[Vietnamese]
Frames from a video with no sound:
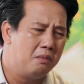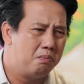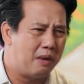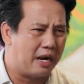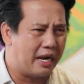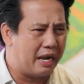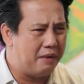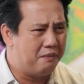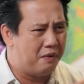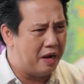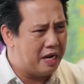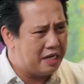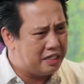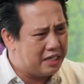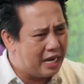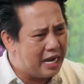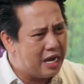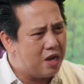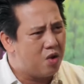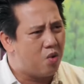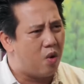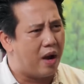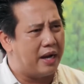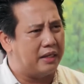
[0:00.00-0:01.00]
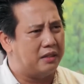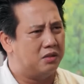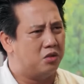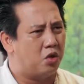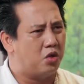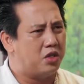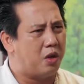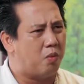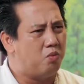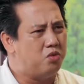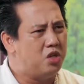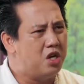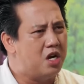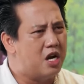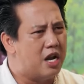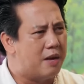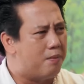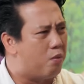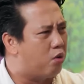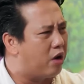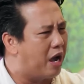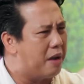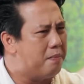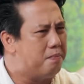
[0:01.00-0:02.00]
mà cái vị trí của anh nó giống như là
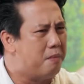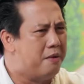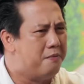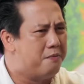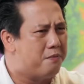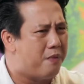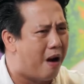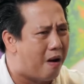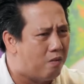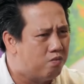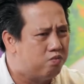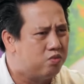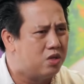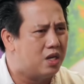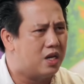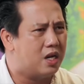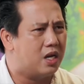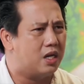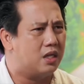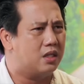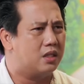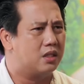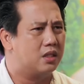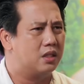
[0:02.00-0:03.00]
một cái bình phong vậy đó